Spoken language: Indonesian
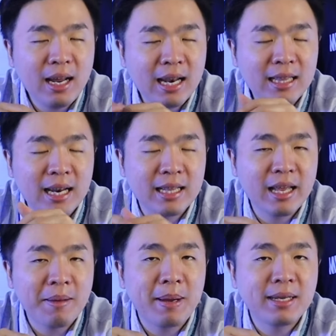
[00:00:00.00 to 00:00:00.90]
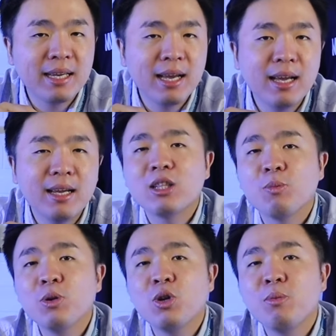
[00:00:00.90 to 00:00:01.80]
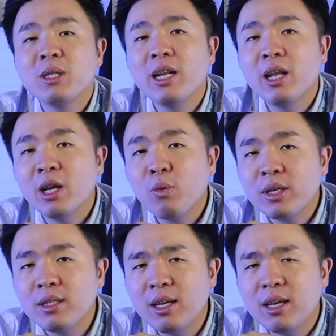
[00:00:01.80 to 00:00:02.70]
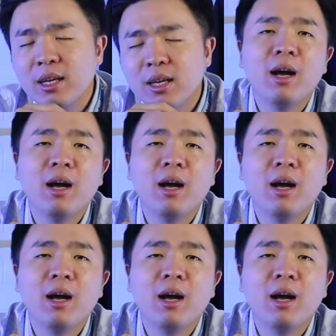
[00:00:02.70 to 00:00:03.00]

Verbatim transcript: alat-alatnya apa aja, ataupun kalau misalnya ada request nih,